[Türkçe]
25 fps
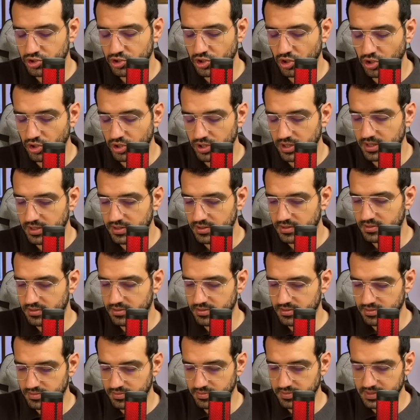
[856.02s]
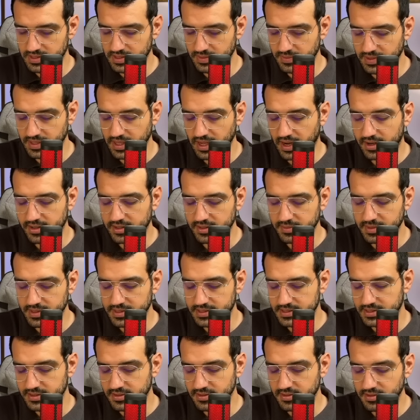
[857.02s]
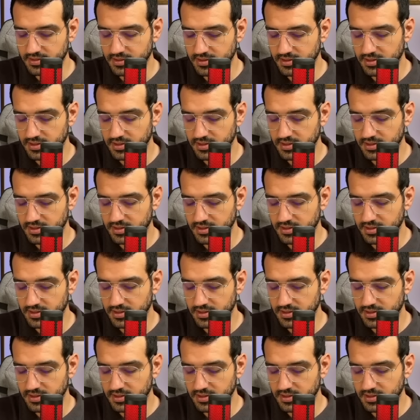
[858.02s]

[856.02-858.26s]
Şöyle bize bir yardım etsin.